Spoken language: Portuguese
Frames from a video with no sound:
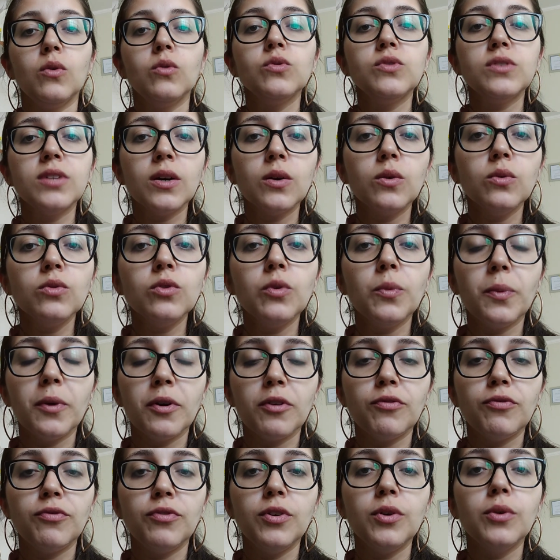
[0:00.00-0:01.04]
O segundo
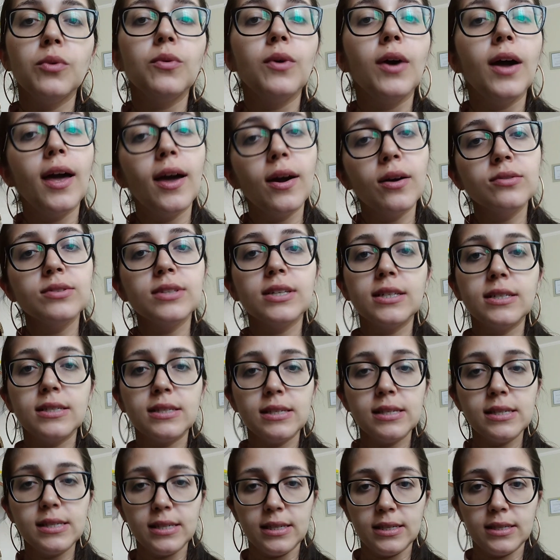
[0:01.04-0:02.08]
perfil é o
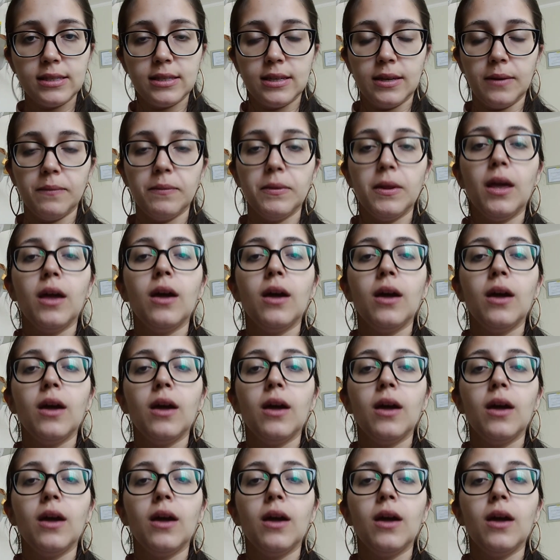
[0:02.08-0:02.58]
narcisista.